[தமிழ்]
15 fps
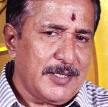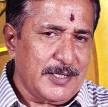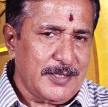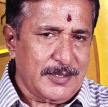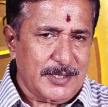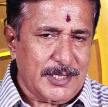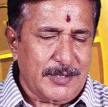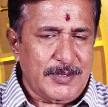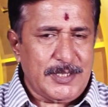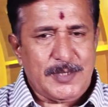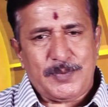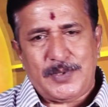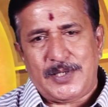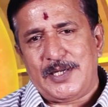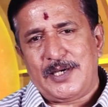எந்த
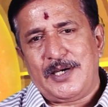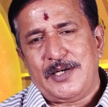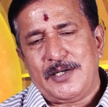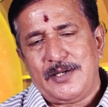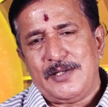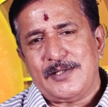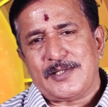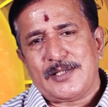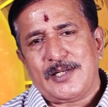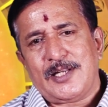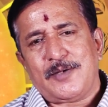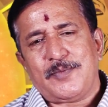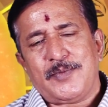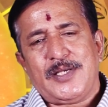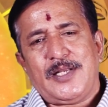விதமான ஹர்டில்ஸ்
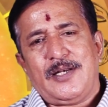இல்லாமல்